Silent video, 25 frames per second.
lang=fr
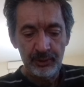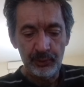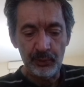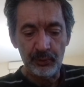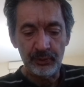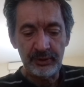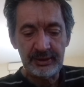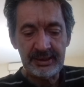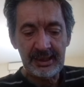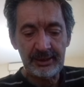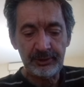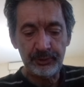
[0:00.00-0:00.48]

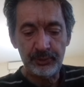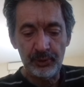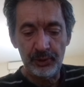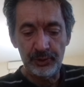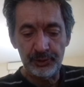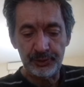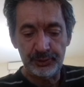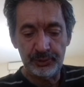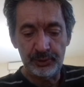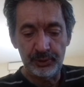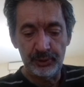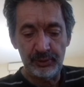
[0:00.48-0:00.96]
Donc
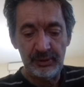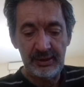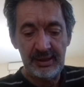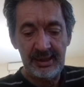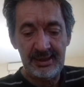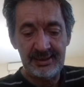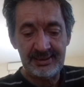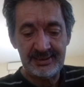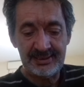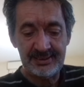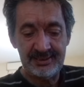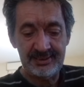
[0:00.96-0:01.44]
14, 2
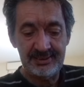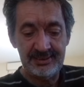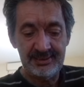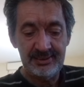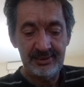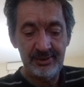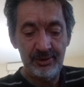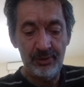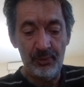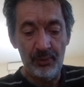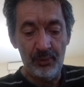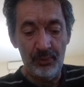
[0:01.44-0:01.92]
As,
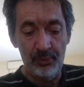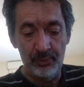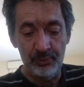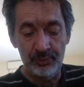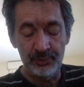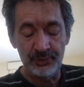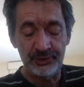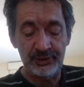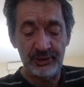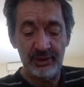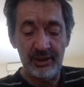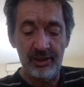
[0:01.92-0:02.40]

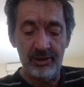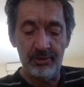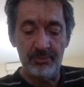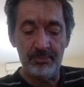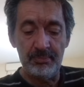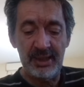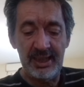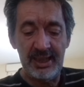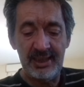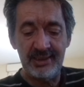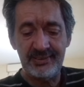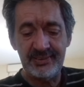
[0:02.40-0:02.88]
11
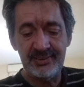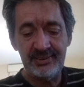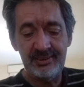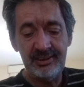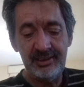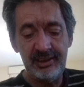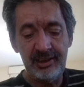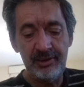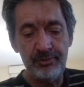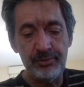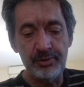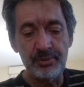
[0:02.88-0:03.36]
en base
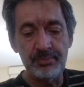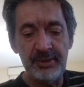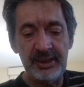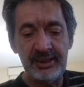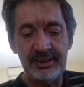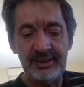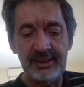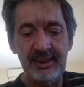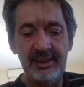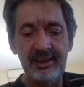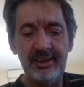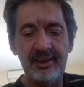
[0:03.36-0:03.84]
et vous
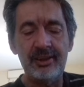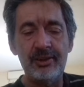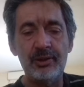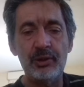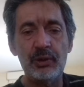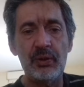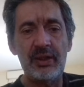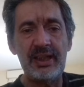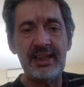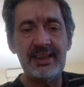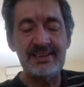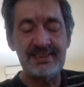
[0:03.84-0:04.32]
mettez
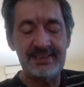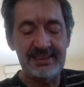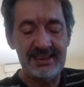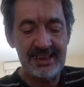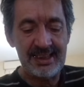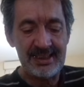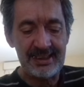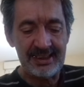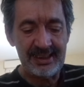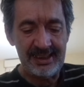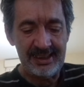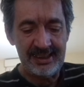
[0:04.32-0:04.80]
le reste
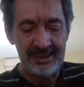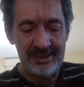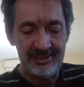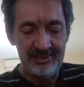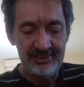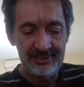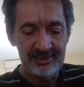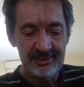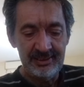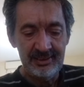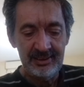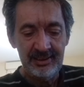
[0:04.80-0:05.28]
derrière.
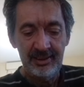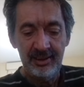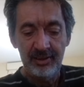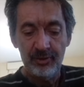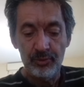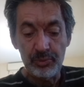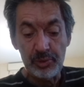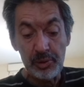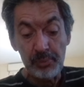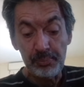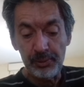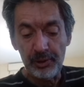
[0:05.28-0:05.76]

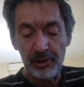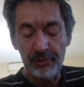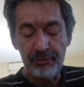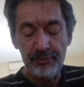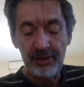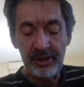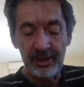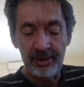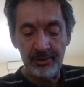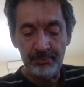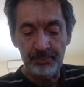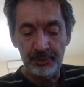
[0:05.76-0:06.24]
Vous pouvez
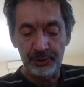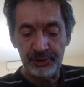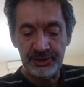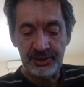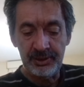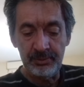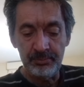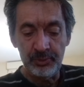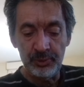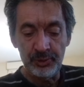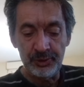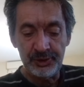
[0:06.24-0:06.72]
faire un
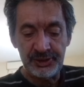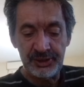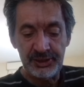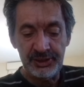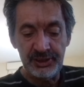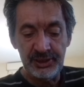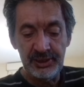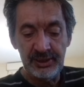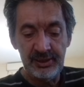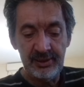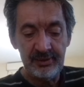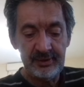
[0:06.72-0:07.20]
petit
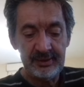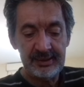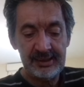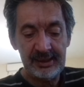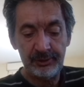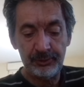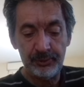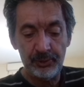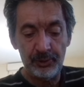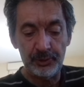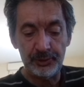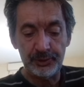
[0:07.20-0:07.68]
multi
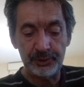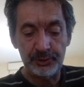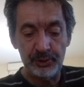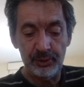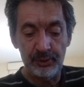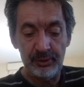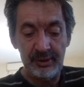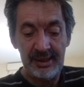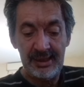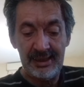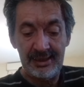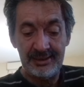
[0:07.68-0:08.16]
14,
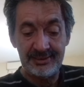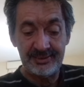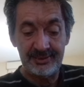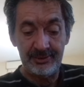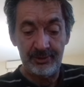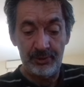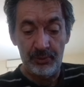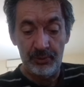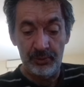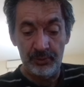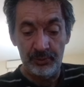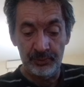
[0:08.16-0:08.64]
2
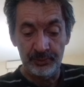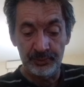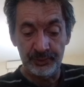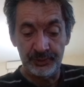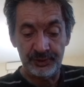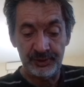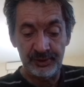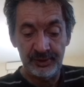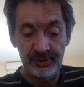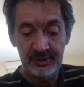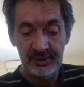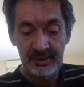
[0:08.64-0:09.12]
As,
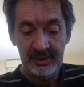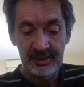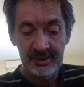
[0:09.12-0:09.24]
11.